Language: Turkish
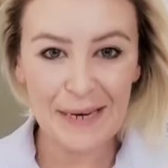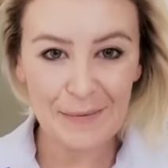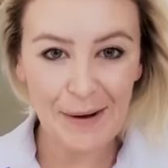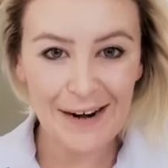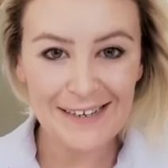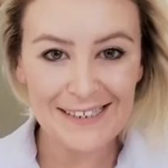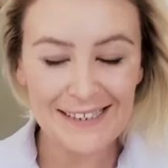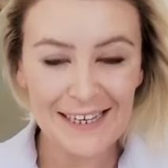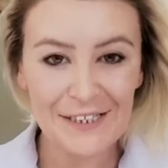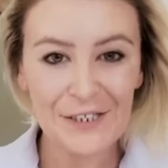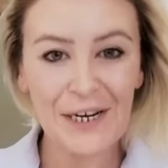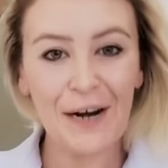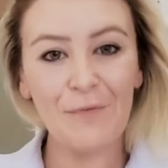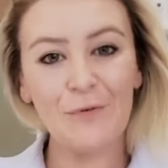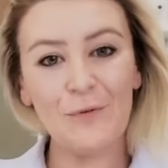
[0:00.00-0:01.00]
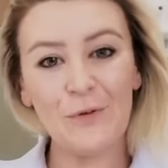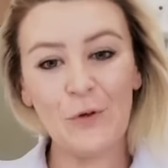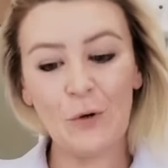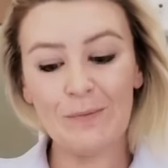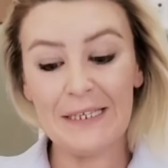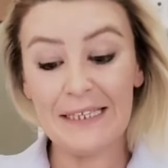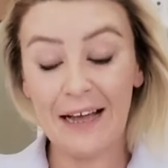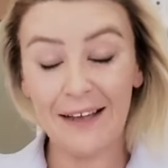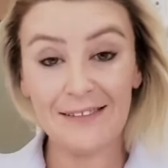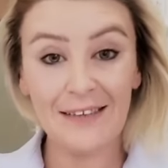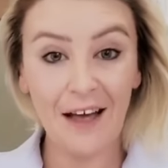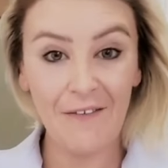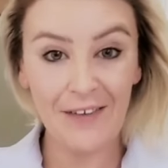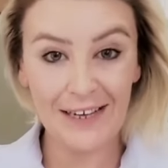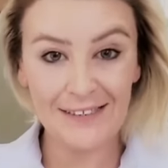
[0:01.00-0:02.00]
Merhaba arkadaşlar. Bu videomda da
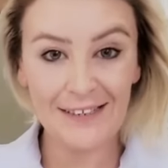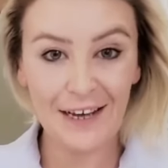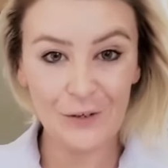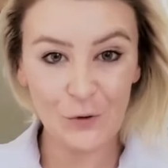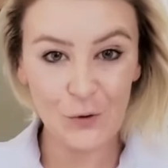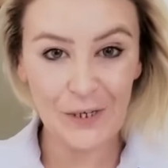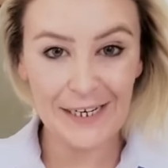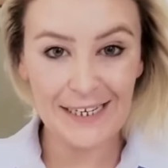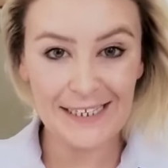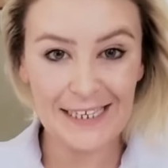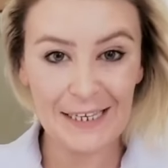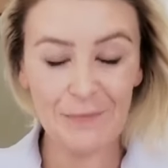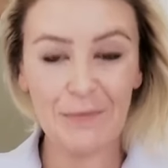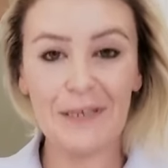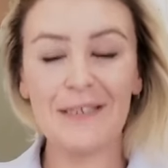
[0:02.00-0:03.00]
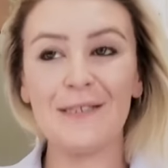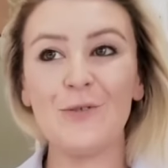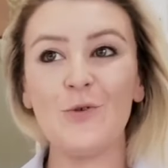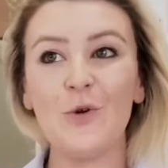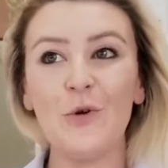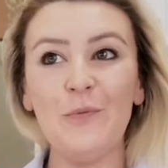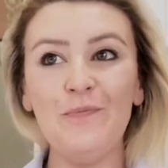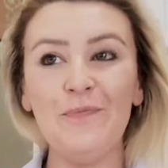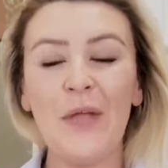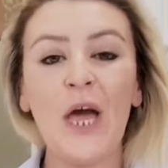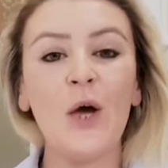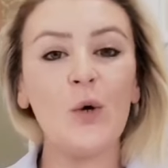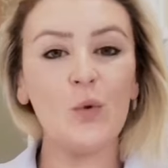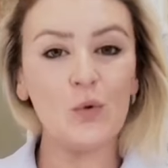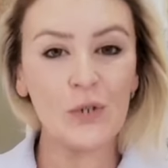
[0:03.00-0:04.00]
hata ve hata türlerine değinmek istiyorum.
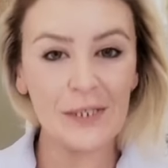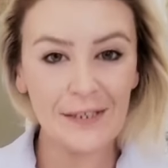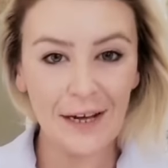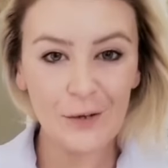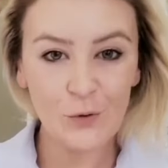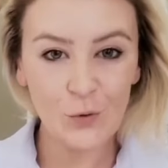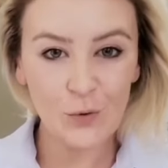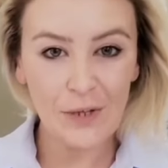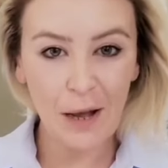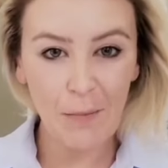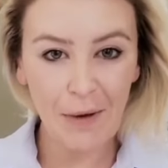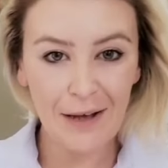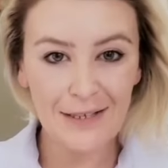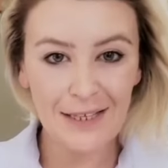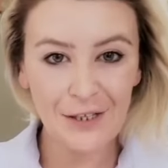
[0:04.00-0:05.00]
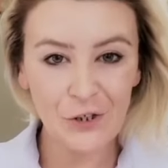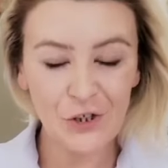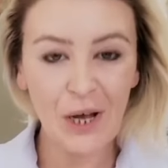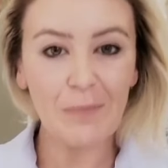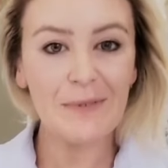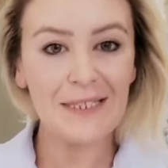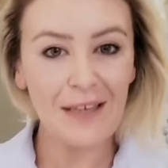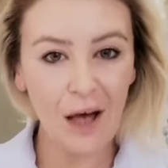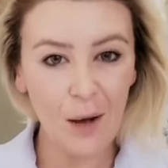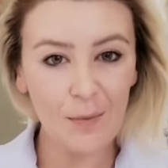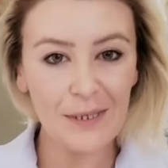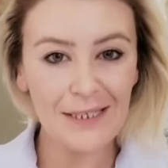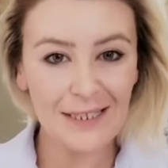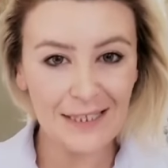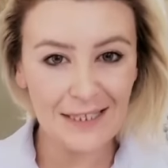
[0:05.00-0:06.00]
3 hata türünden bahsedeceğim.
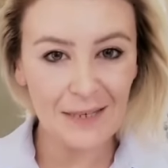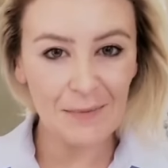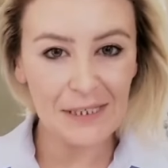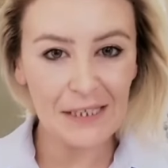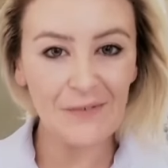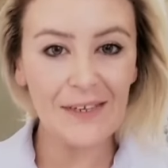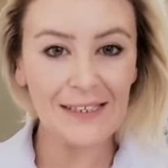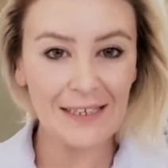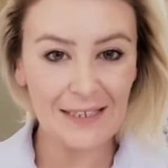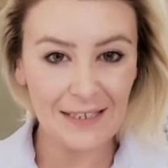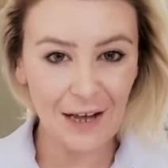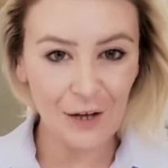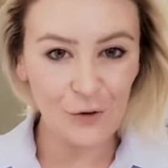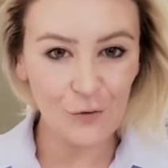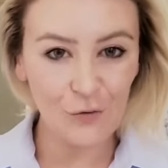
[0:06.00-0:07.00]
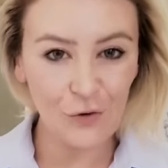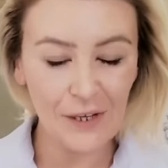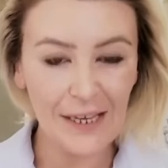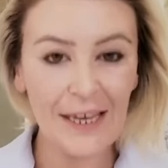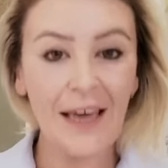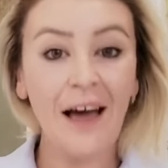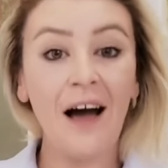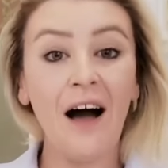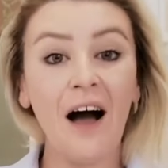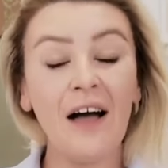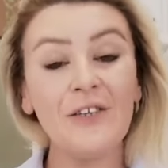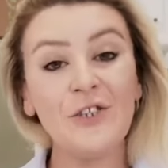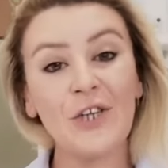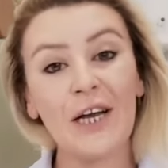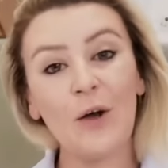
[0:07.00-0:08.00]
Sabit, sistematik ve tesadüfi.
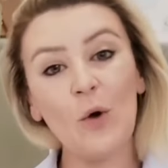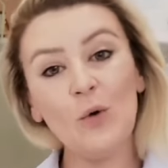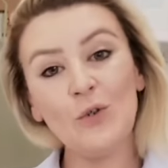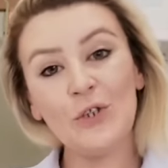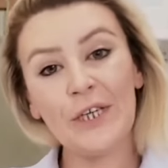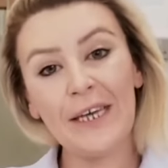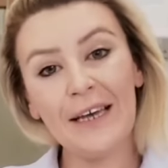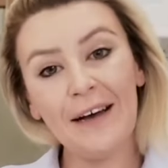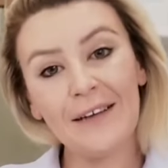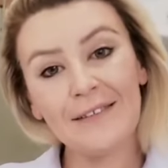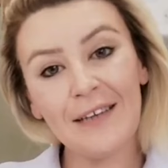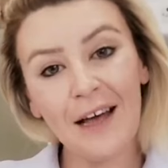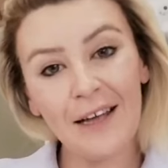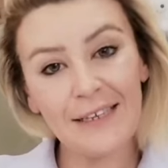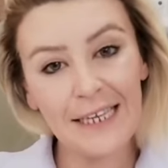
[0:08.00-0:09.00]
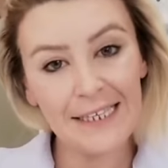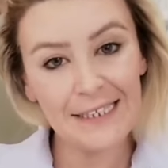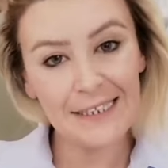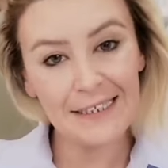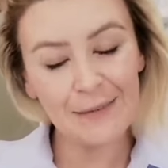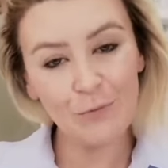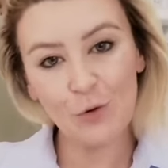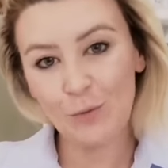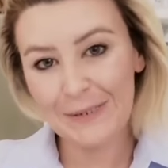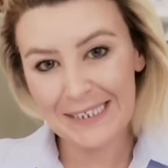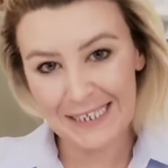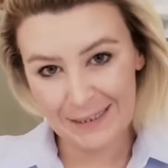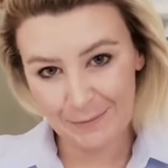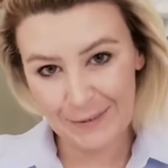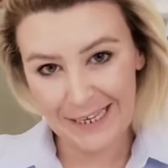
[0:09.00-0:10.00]
Ancak önce hata nedir? Bunu bir
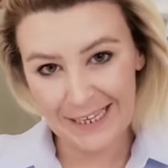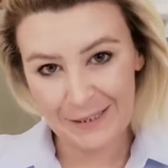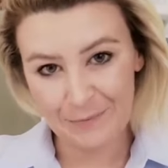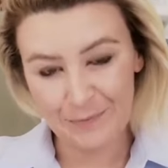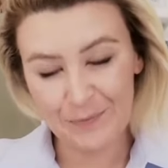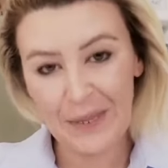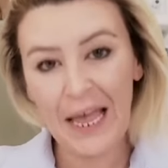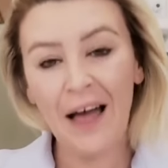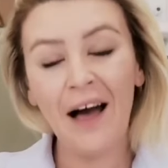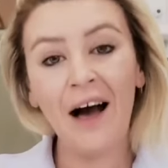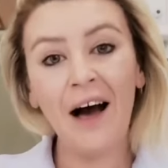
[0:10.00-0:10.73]
tanımlayalım.